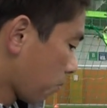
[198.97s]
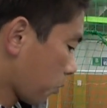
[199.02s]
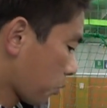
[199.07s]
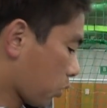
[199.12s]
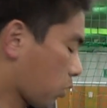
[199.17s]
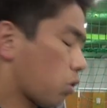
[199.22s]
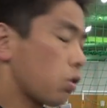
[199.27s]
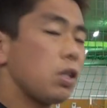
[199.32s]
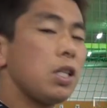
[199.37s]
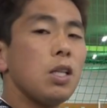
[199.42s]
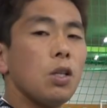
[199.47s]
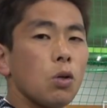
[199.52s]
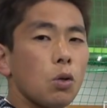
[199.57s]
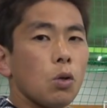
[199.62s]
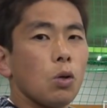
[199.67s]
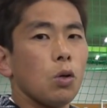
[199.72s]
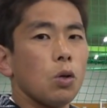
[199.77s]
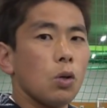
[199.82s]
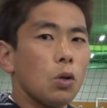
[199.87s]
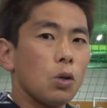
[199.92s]
次
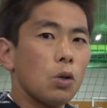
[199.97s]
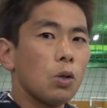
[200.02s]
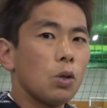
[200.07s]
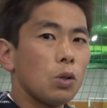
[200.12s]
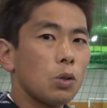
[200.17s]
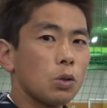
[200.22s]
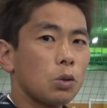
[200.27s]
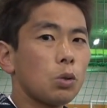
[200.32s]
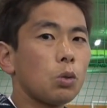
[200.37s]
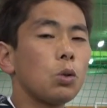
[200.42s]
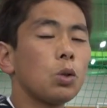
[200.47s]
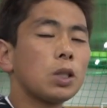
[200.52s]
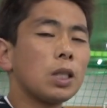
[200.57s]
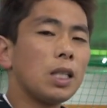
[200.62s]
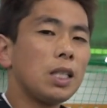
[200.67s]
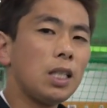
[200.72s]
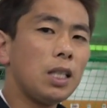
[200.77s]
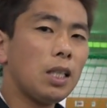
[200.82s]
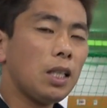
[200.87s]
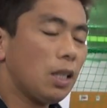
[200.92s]
の動
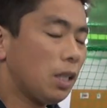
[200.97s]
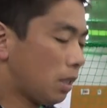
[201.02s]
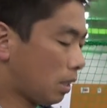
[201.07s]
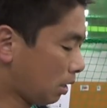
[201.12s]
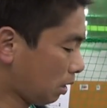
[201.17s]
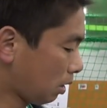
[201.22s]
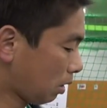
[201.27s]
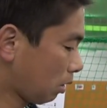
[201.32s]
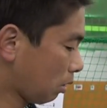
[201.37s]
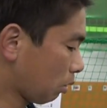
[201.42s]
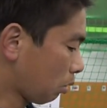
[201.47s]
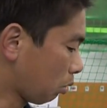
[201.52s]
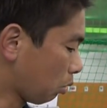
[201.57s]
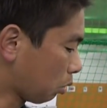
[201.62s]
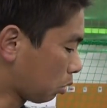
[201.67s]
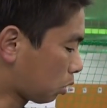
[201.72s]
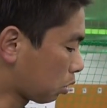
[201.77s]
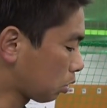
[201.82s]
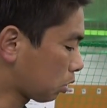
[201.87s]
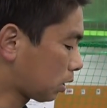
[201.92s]
作に
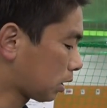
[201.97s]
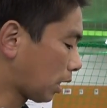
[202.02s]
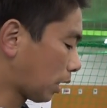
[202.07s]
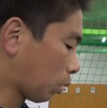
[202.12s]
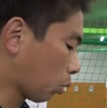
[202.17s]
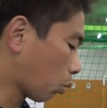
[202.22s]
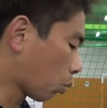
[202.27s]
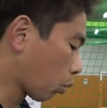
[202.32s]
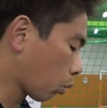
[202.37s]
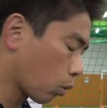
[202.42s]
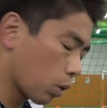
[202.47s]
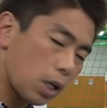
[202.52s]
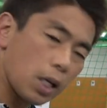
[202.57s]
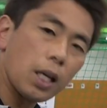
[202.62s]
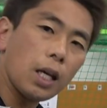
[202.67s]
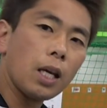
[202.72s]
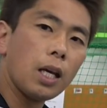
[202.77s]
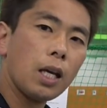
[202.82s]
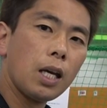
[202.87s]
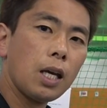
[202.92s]
移ったところ
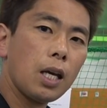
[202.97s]
で、